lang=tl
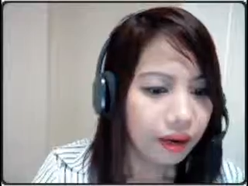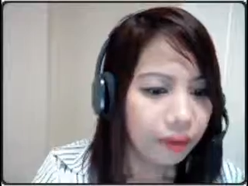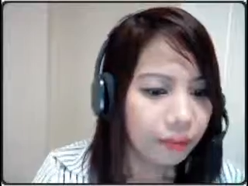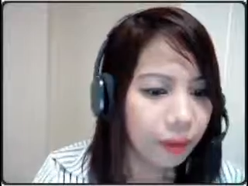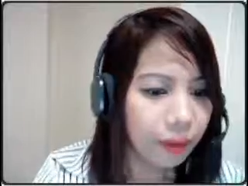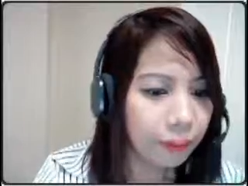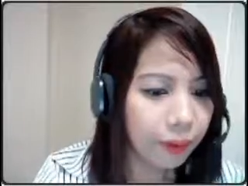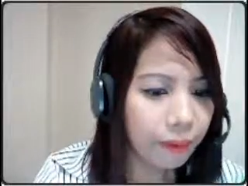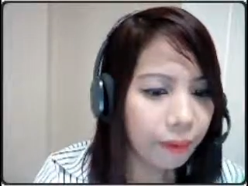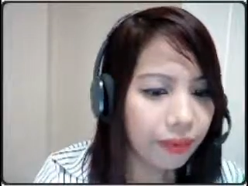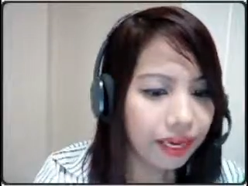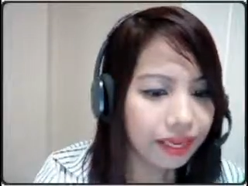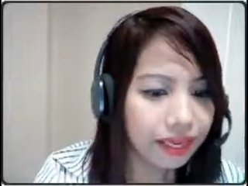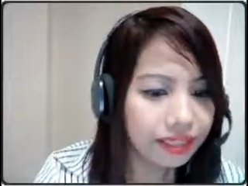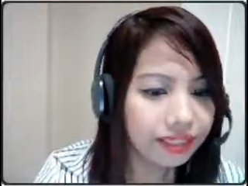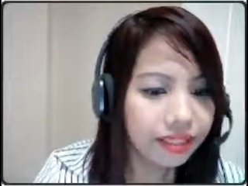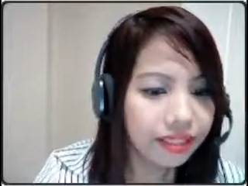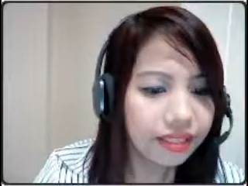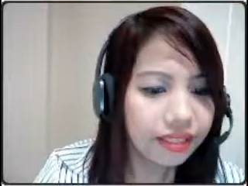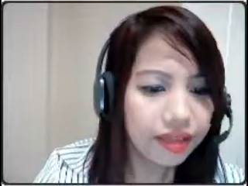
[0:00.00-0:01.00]

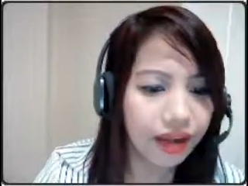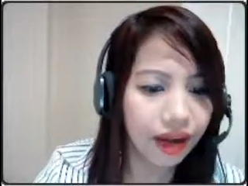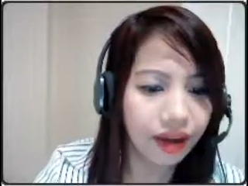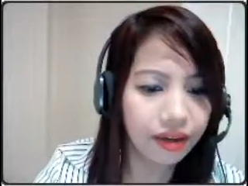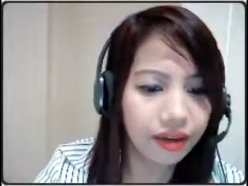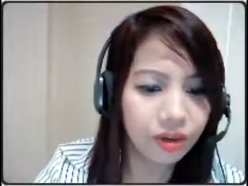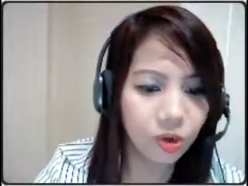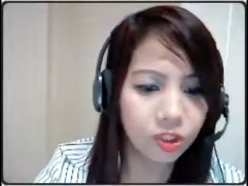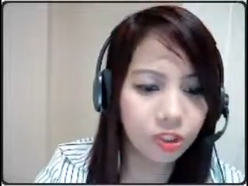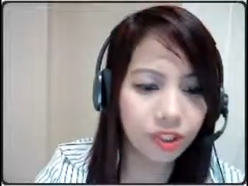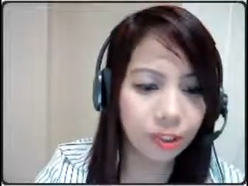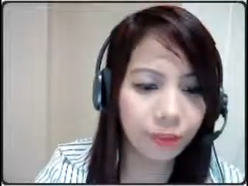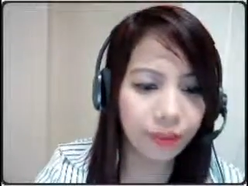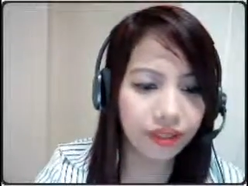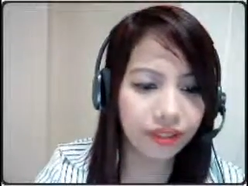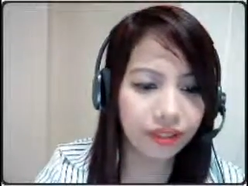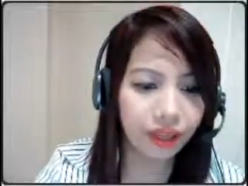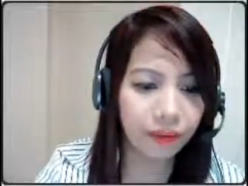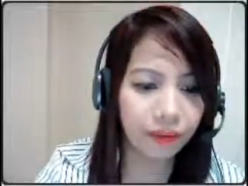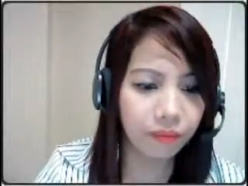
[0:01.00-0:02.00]
Magpabilisan nga kayo sa
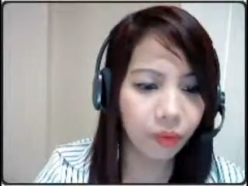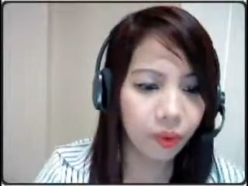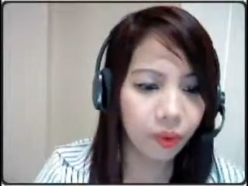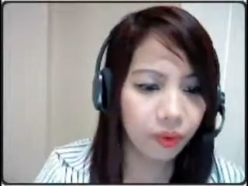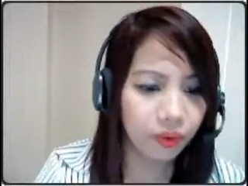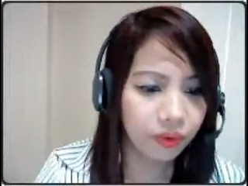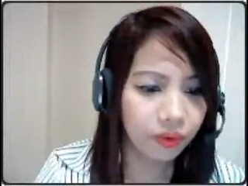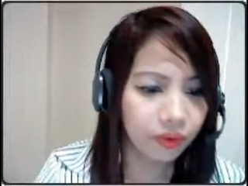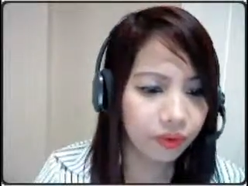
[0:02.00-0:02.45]
pagtakbo.